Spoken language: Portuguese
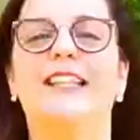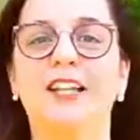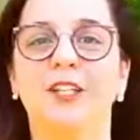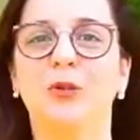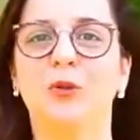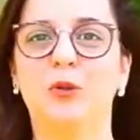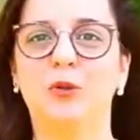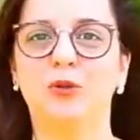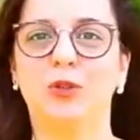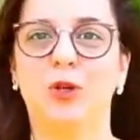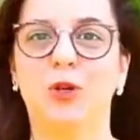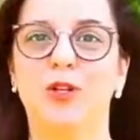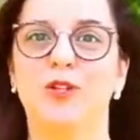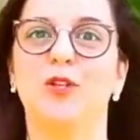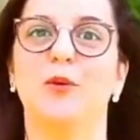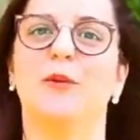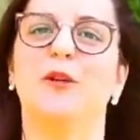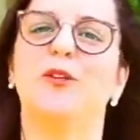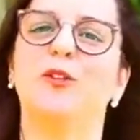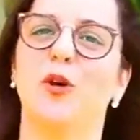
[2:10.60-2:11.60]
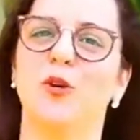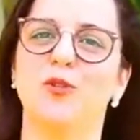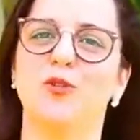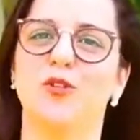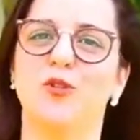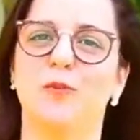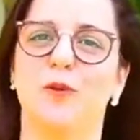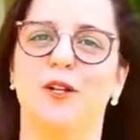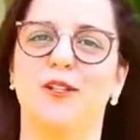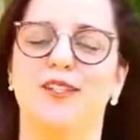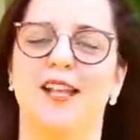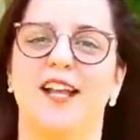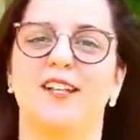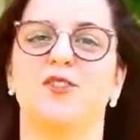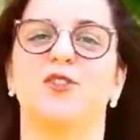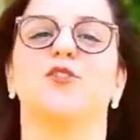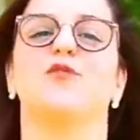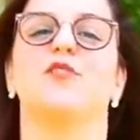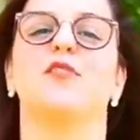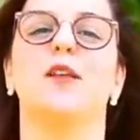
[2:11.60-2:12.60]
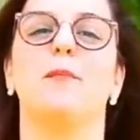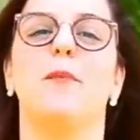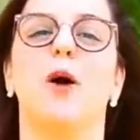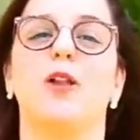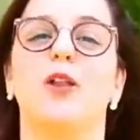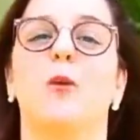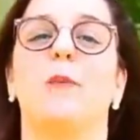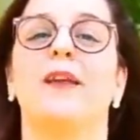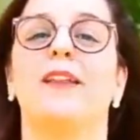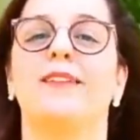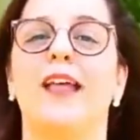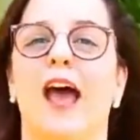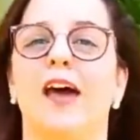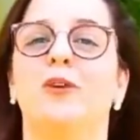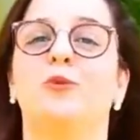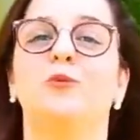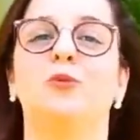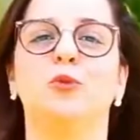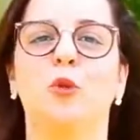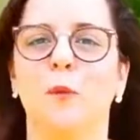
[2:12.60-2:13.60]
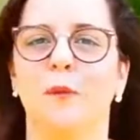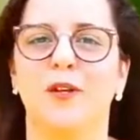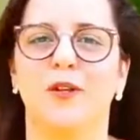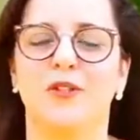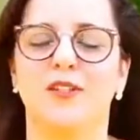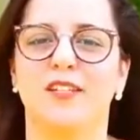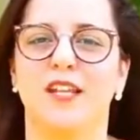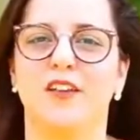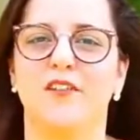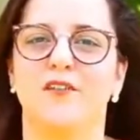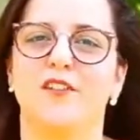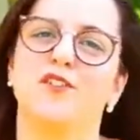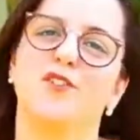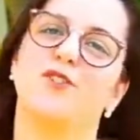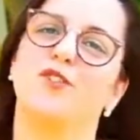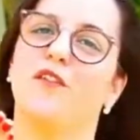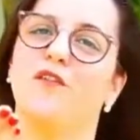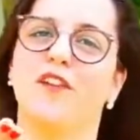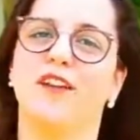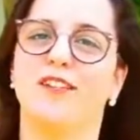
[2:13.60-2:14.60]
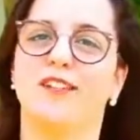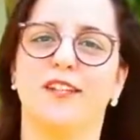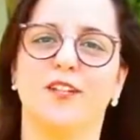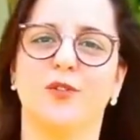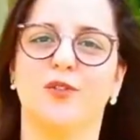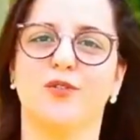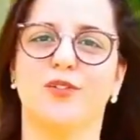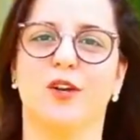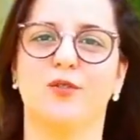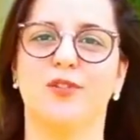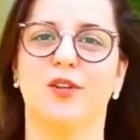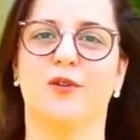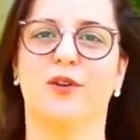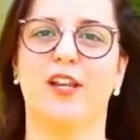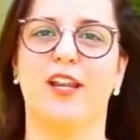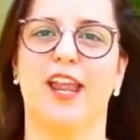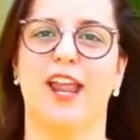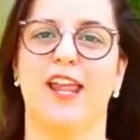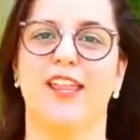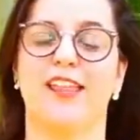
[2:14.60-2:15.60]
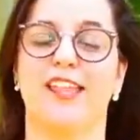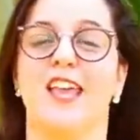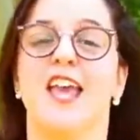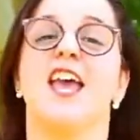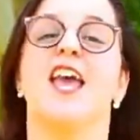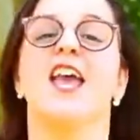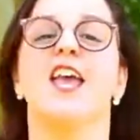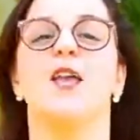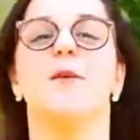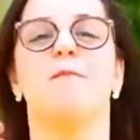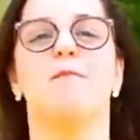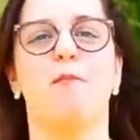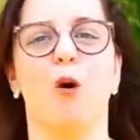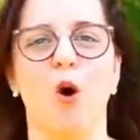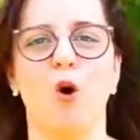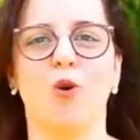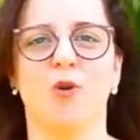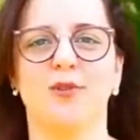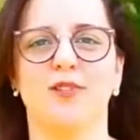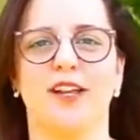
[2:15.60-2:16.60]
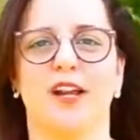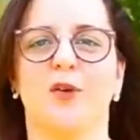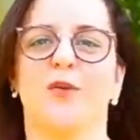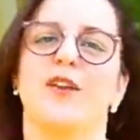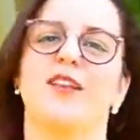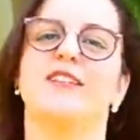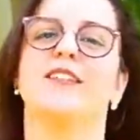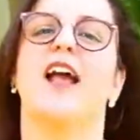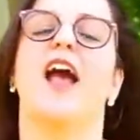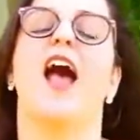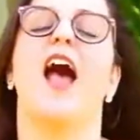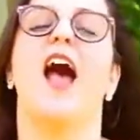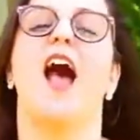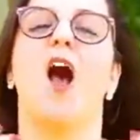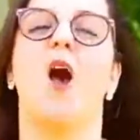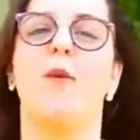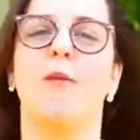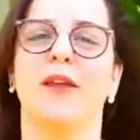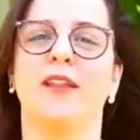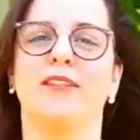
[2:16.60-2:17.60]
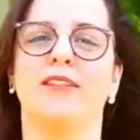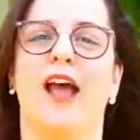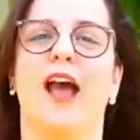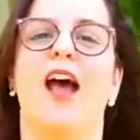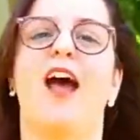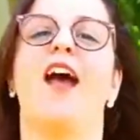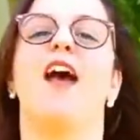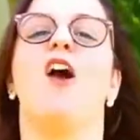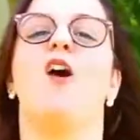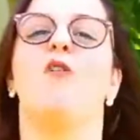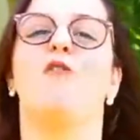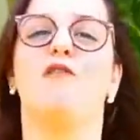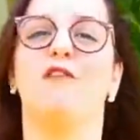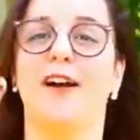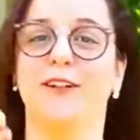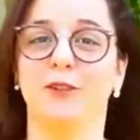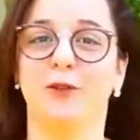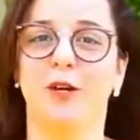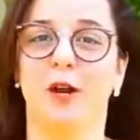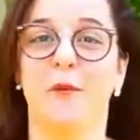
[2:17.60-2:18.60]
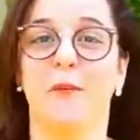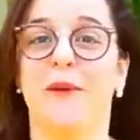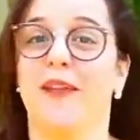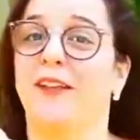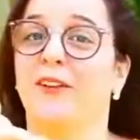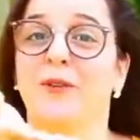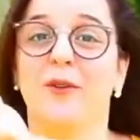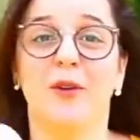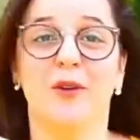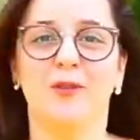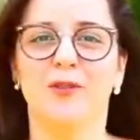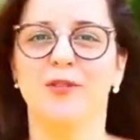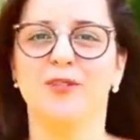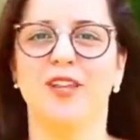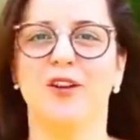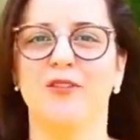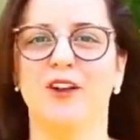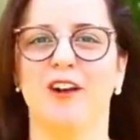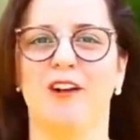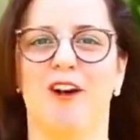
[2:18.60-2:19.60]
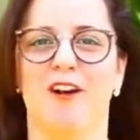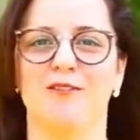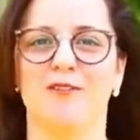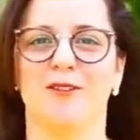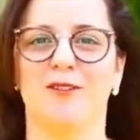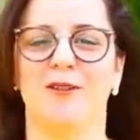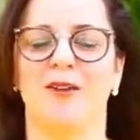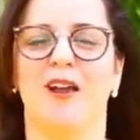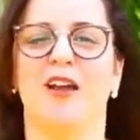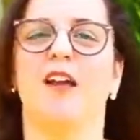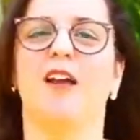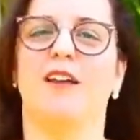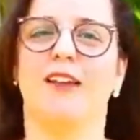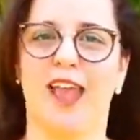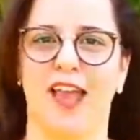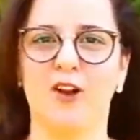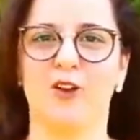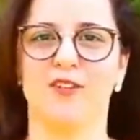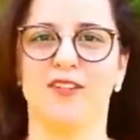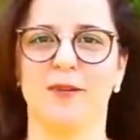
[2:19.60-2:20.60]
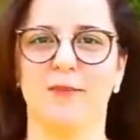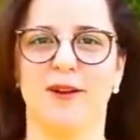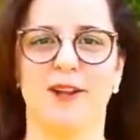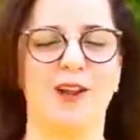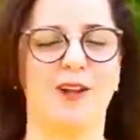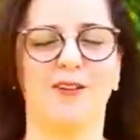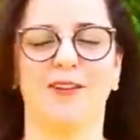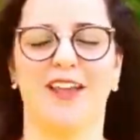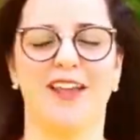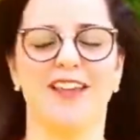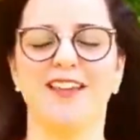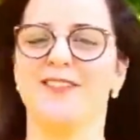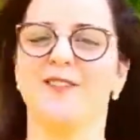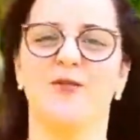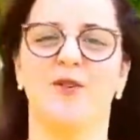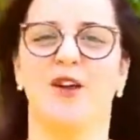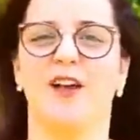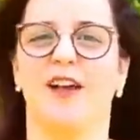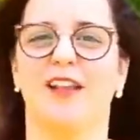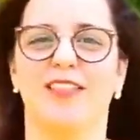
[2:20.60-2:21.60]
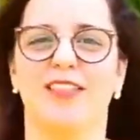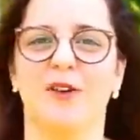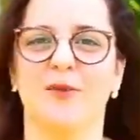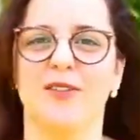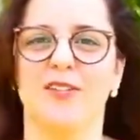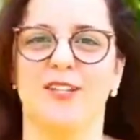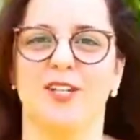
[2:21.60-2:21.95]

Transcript: Tendo controle sobre todos os processos, você pode aumentar o número de serviços oferecidos ao seu cliente e, por consequência, aumentar o faturamento do seu negócio. Quer coisa melhor do que isso? não